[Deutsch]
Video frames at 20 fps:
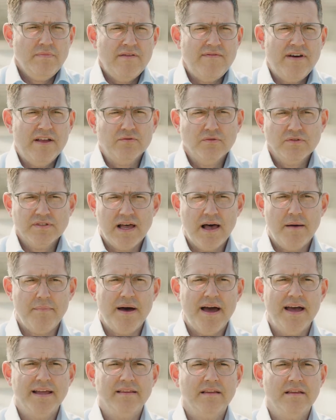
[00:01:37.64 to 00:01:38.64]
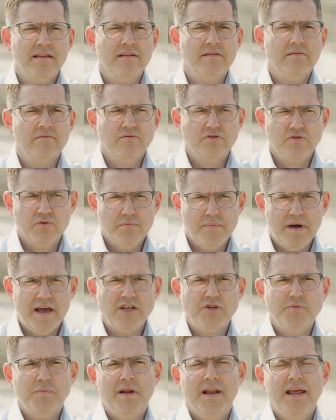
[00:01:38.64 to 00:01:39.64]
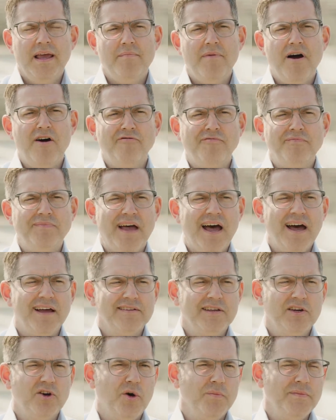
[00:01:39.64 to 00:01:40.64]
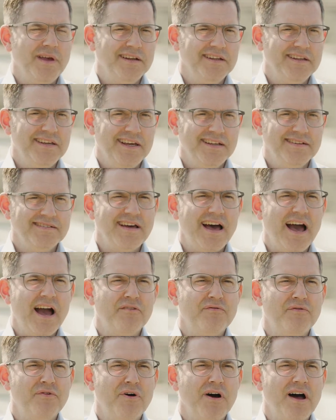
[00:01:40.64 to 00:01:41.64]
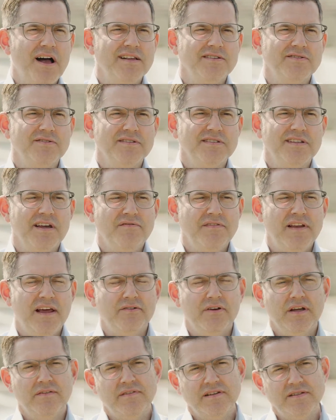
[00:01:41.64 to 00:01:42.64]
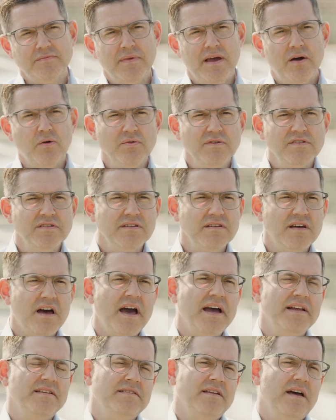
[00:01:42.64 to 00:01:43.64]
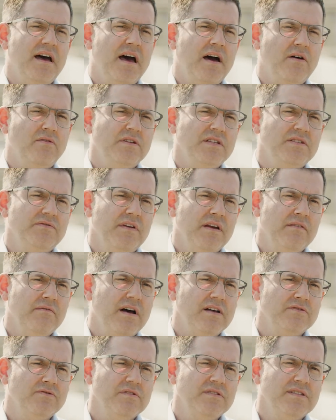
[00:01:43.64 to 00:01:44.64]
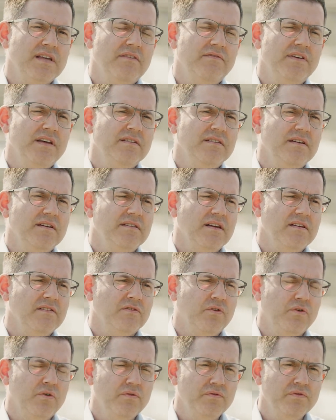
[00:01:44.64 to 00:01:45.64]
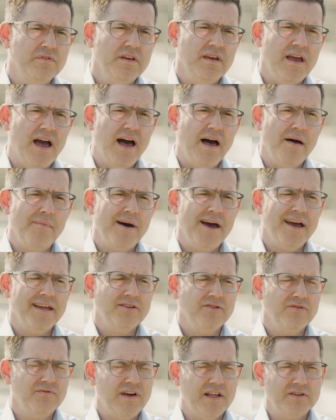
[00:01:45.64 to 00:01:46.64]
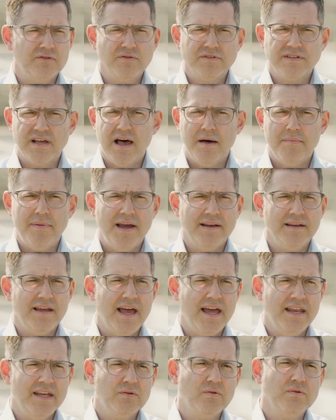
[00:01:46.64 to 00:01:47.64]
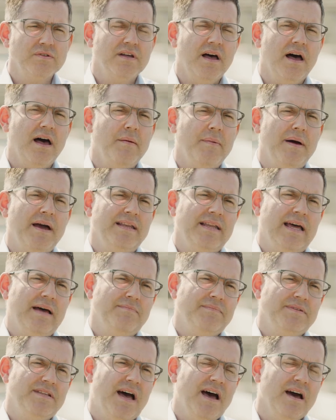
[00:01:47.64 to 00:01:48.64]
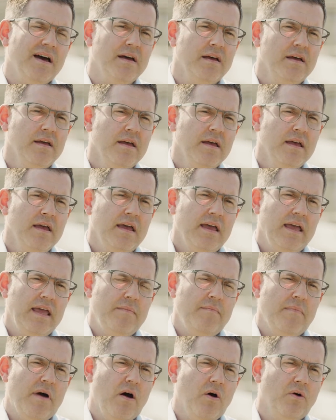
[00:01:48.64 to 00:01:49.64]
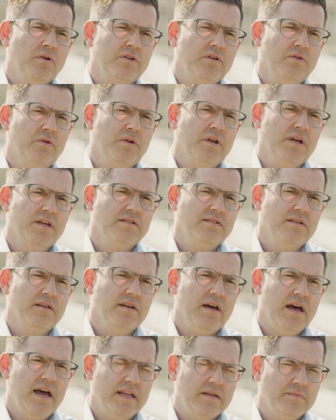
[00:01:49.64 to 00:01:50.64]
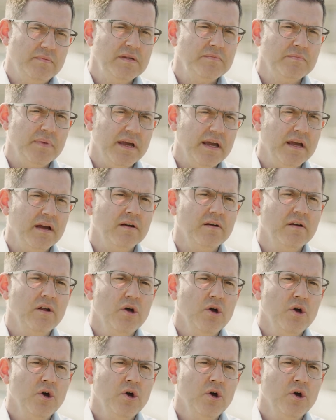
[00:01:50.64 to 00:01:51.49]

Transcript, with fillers: bei Wartungsarbeiten zum Beispiel eben auf dem Dach, die kommen ja nicht jeden Tag vor, also ist da vielleicht auch etwas mehr Unsicherheit da und deswegen war es uns sehr wichtig, dass künftig Arbeiten, Wartungsarbeiten, Reinigungsarbeiten am Dach eben auch die nötige Sicherheit mitbringen